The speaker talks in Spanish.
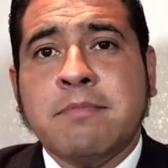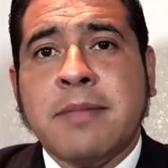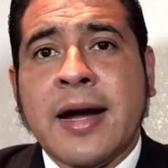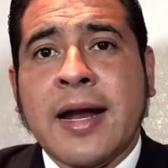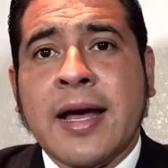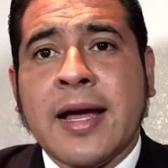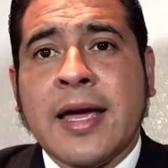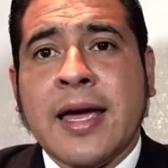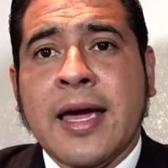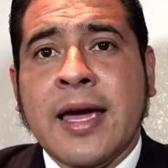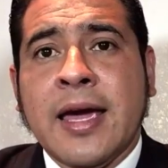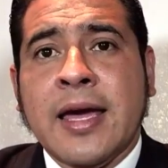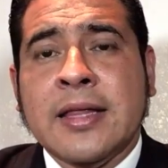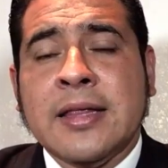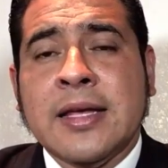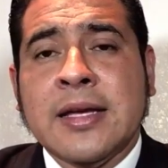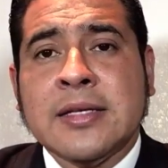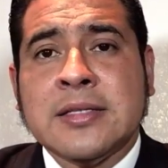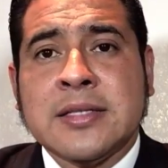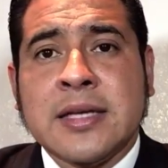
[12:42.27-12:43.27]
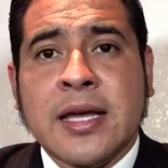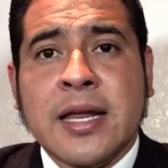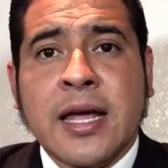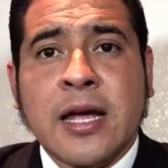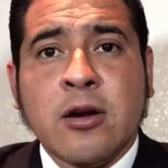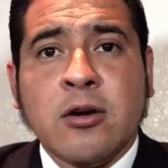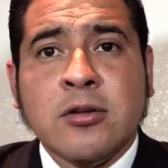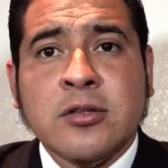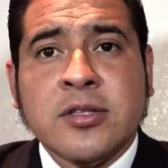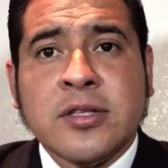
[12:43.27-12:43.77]
para que de ser
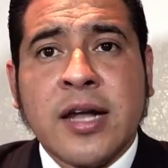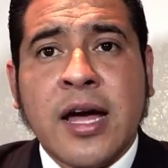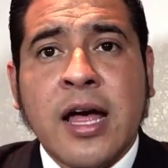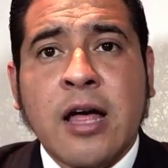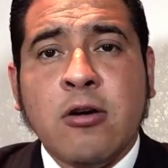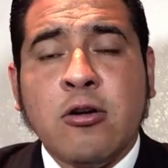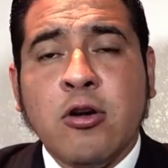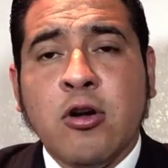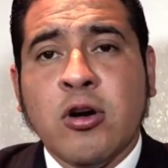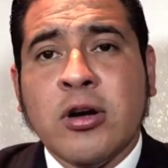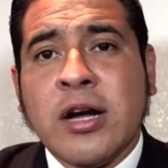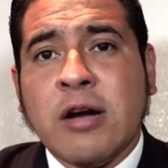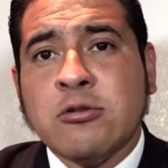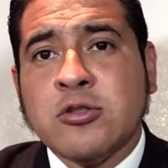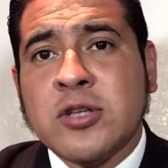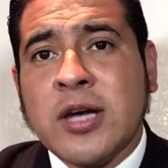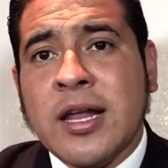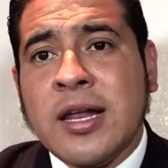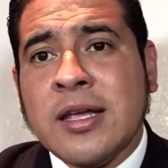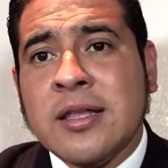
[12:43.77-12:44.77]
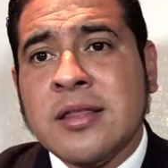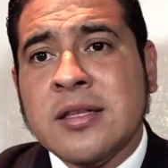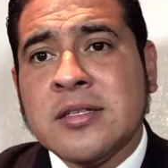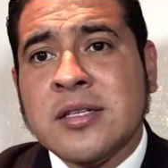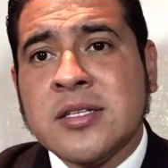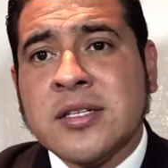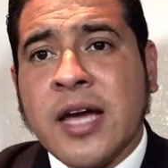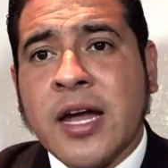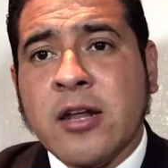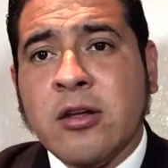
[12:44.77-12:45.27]
encontrados los causales
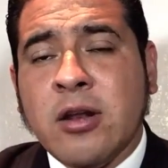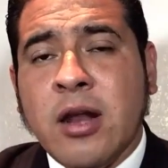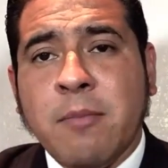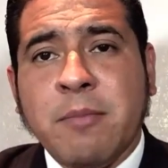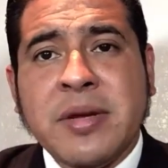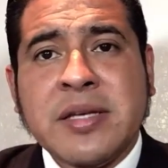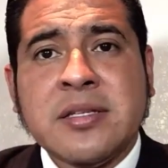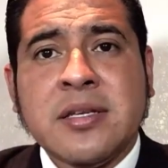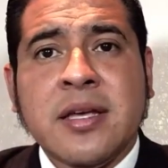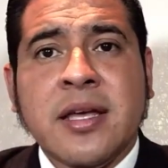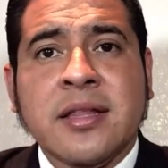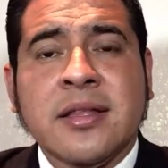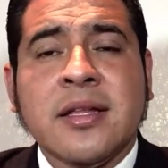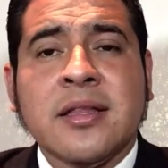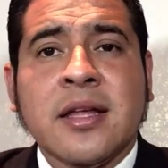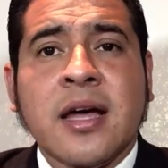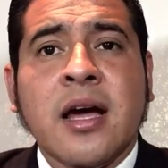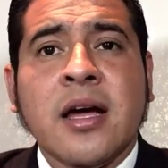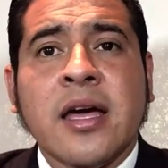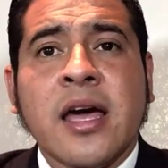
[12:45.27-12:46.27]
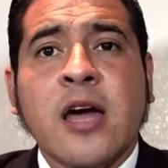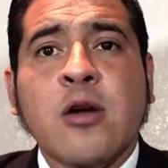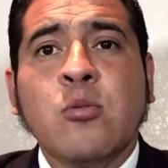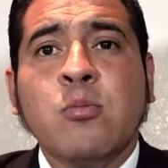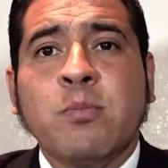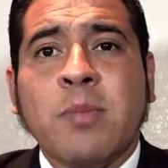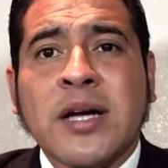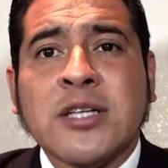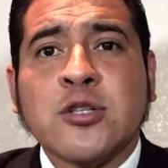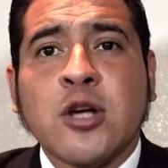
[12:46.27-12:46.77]
necesarios, la presidenta tenga que dar
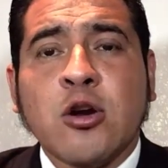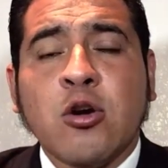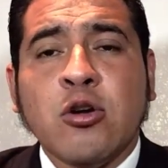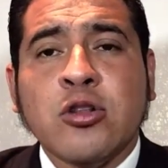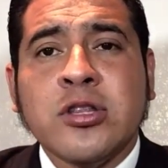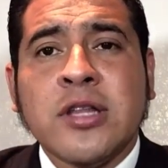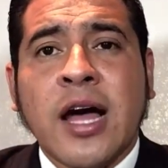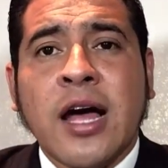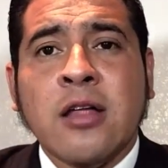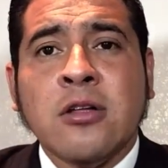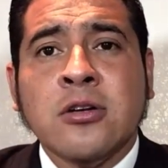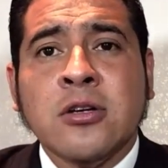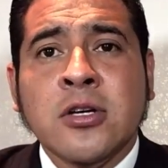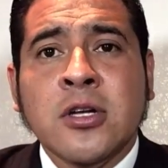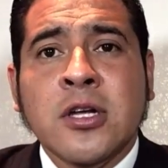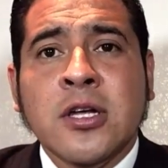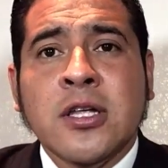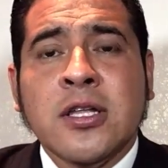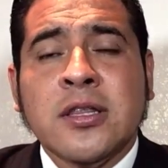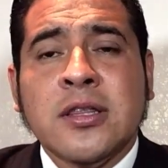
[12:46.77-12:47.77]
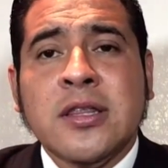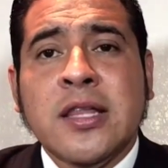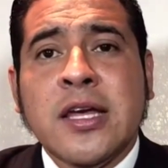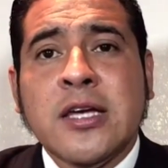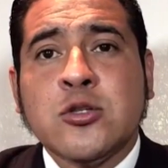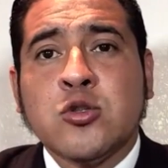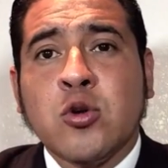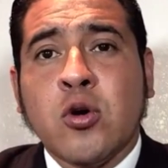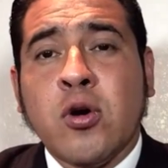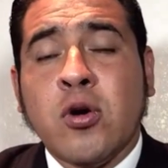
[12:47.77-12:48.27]
un paso al costado
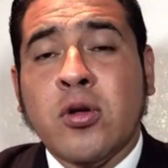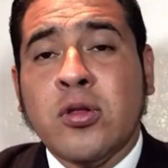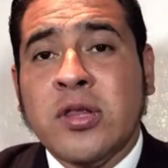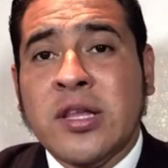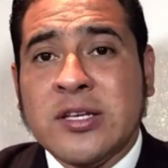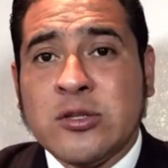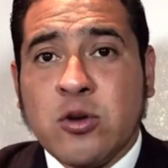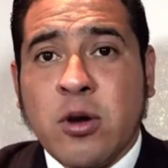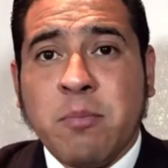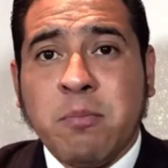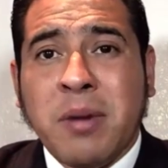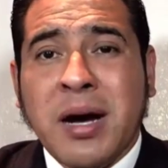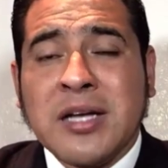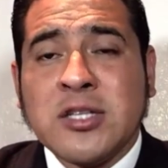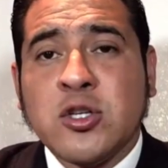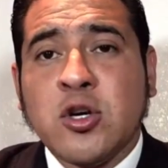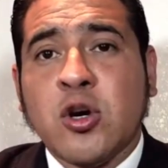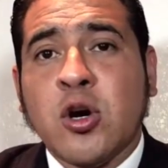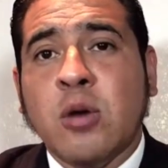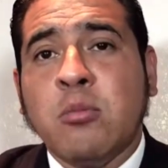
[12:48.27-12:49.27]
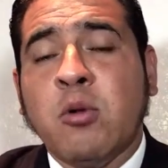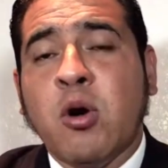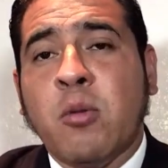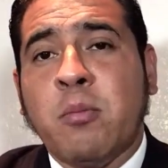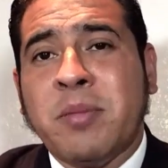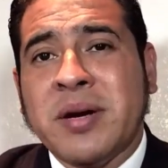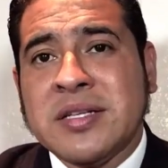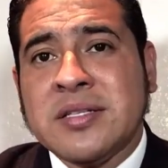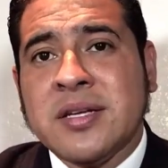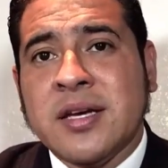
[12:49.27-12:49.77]
de su, de espacio
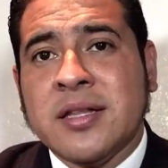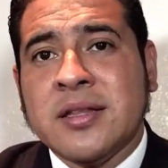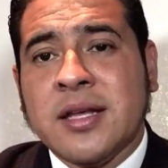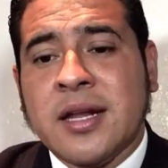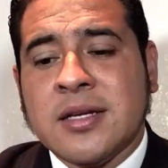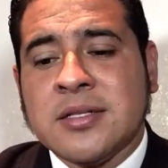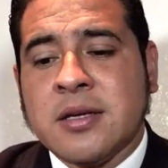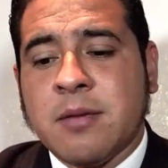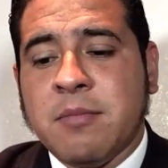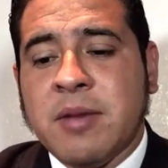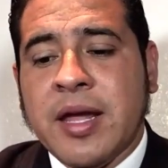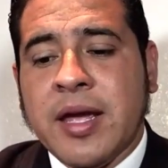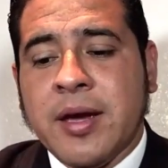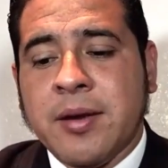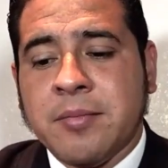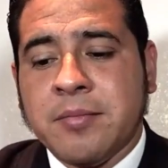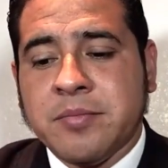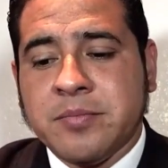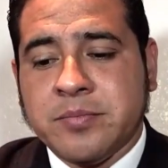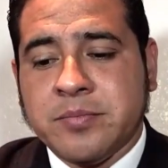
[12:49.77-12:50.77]
como presidente de la Asamblea.